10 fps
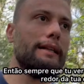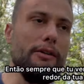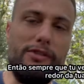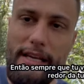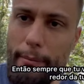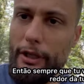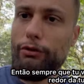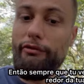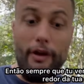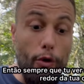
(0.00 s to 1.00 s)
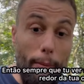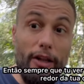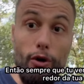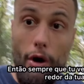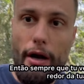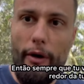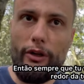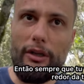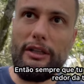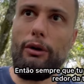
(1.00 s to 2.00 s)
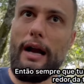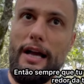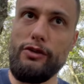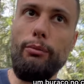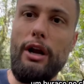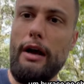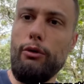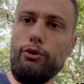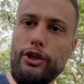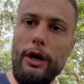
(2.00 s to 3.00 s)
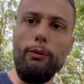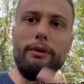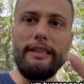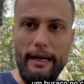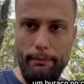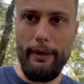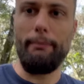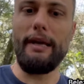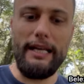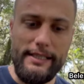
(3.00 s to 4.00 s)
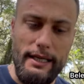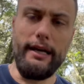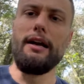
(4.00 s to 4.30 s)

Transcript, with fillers: Então, sempre que tu vê alguma toca ao redor da tua casa um buraco no chão, tampa, beleza?